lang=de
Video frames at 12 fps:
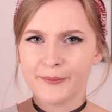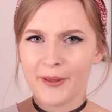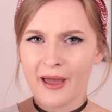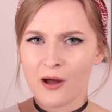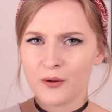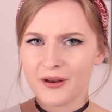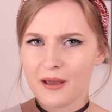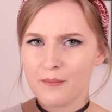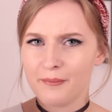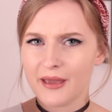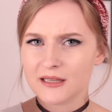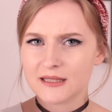
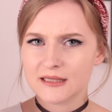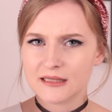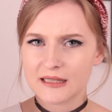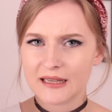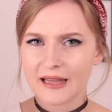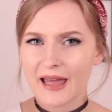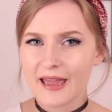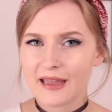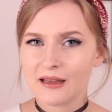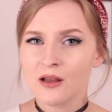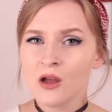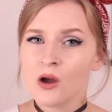H&M
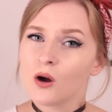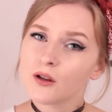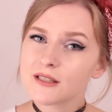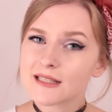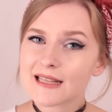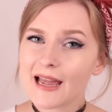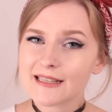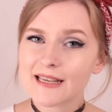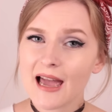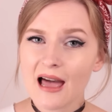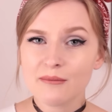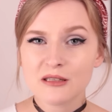Basic-Reihe. Und das
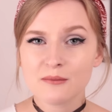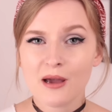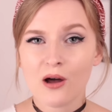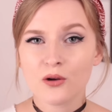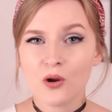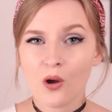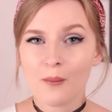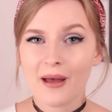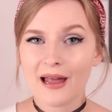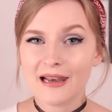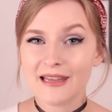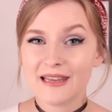gleiche habe ich mir auch
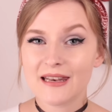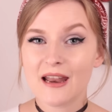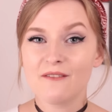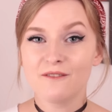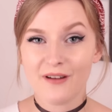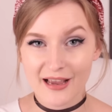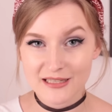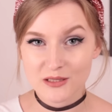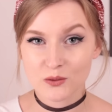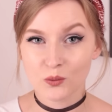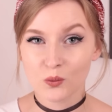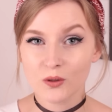nochmal in
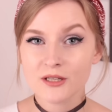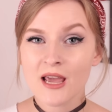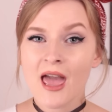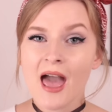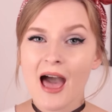Weiß geholt.